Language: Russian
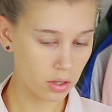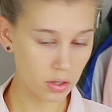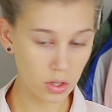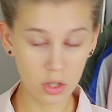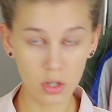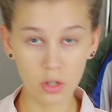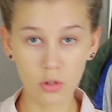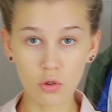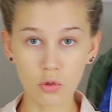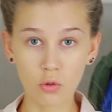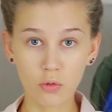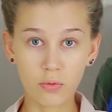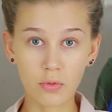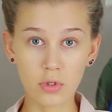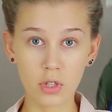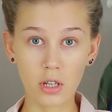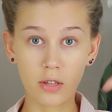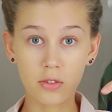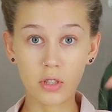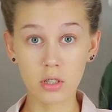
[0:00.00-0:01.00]
Ссылочку,
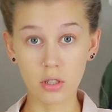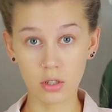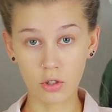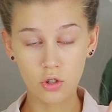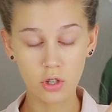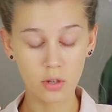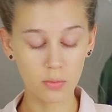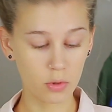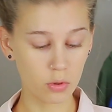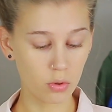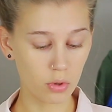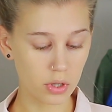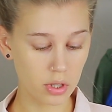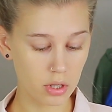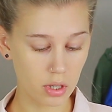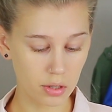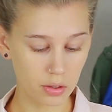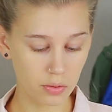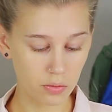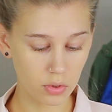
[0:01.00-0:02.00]
все ссылочки могу
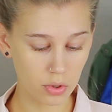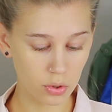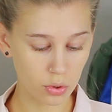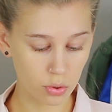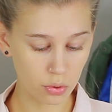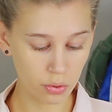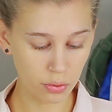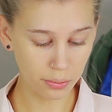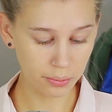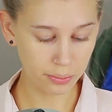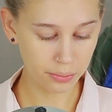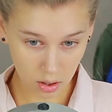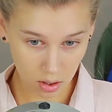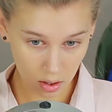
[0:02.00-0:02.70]
оставить внизу.